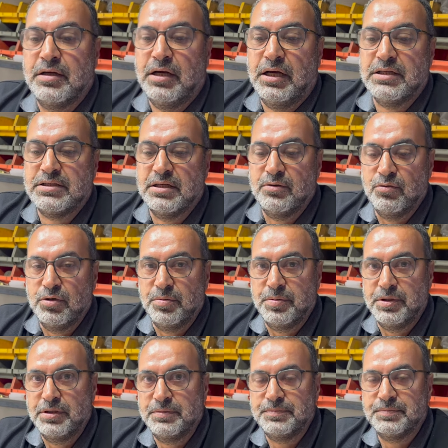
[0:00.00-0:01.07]
حسن
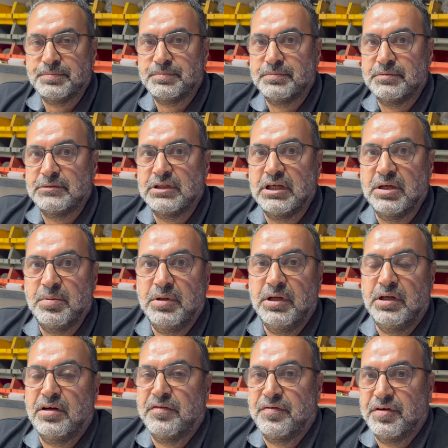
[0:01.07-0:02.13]
وهبه نقيب
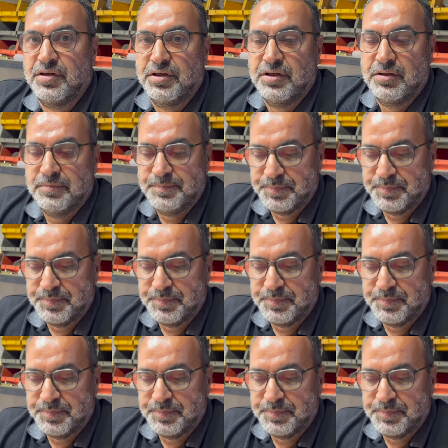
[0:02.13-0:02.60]
الحرفيين